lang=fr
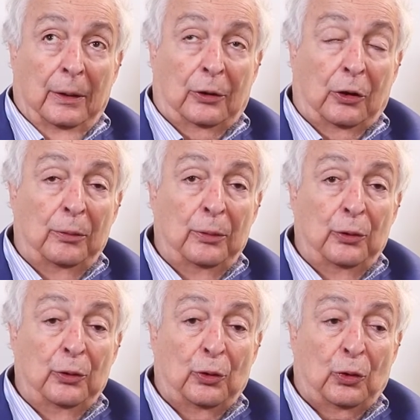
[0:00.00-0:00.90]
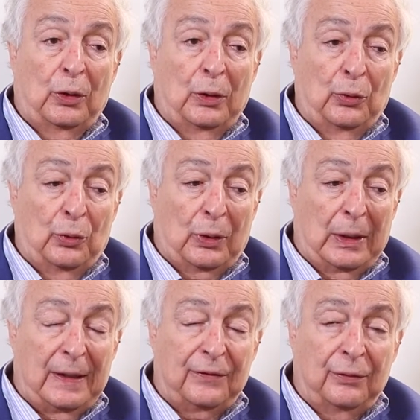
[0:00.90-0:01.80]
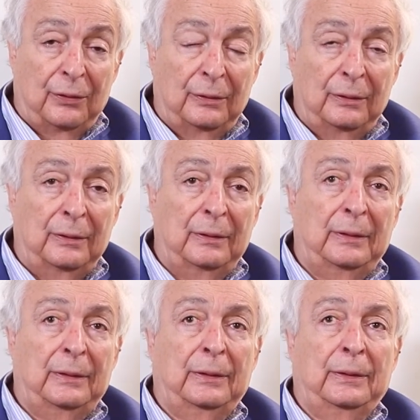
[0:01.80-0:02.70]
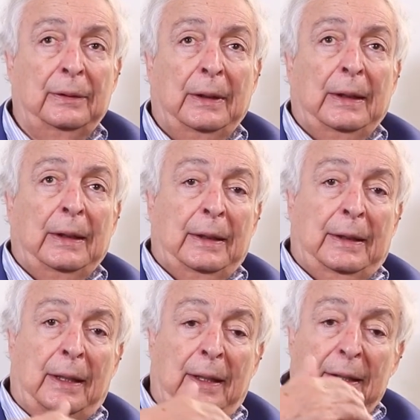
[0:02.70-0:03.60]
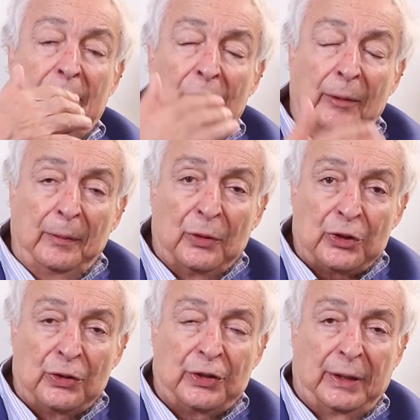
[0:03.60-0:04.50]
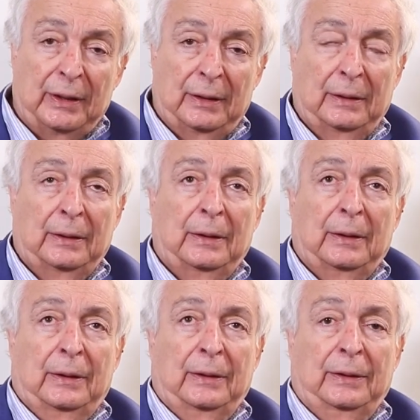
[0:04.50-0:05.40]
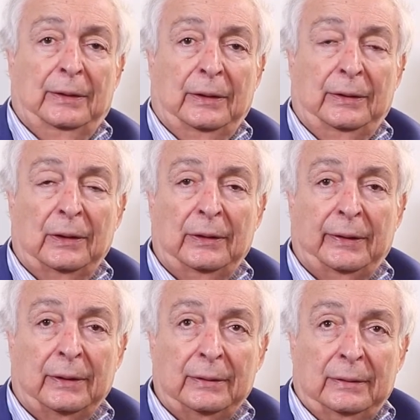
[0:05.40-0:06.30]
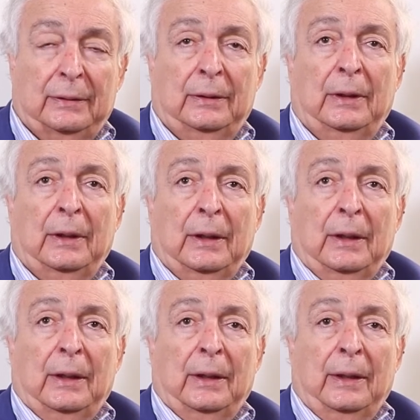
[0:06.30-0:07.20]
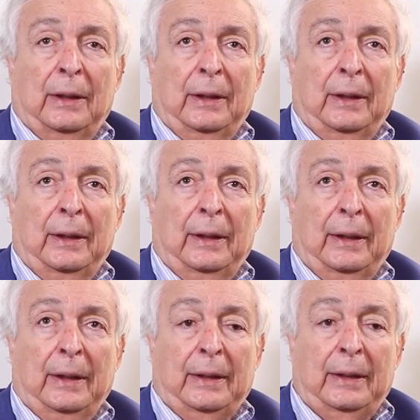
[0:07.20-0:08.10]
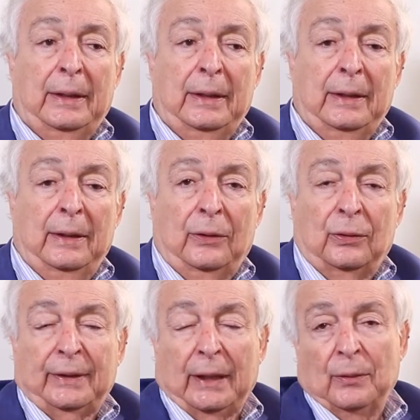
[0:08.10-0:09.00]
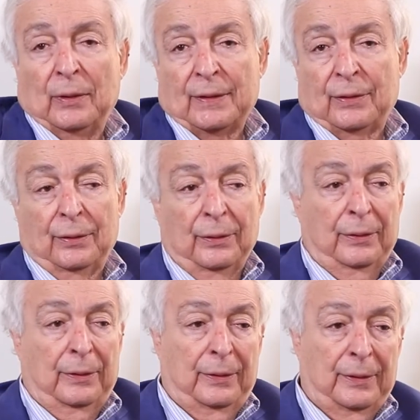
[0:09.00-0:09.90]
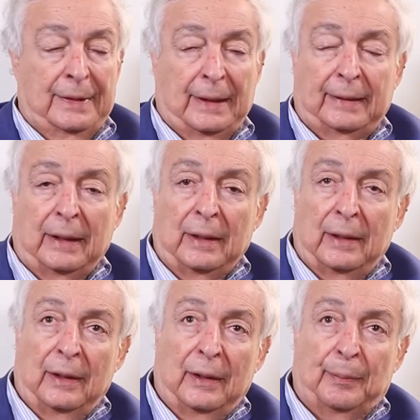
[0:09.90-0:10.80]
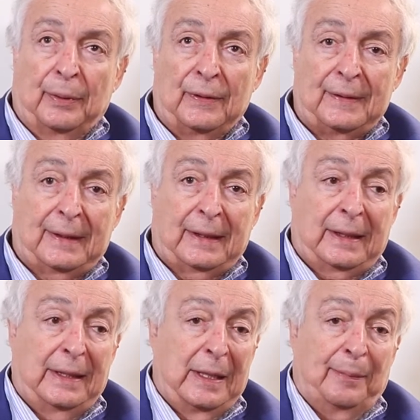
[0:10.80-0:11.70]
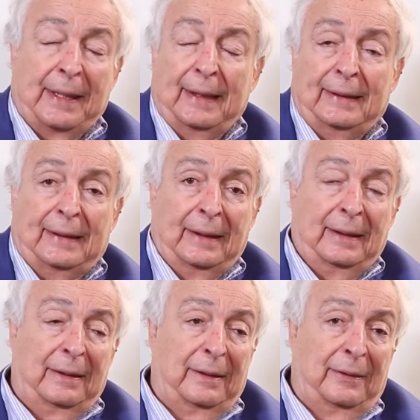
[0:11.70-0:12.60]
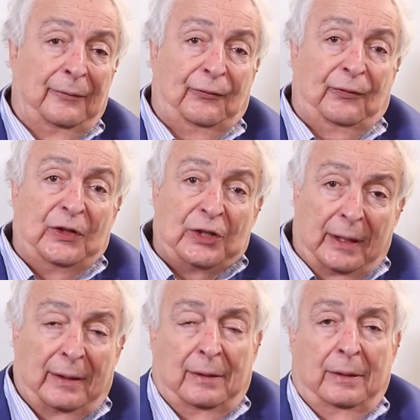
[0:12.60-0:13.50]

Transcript: comme une, relation euh, qui a énormément changé euh, dans, le temps et qui, contrairement à ce que certains pensent, qui n'a pas été figée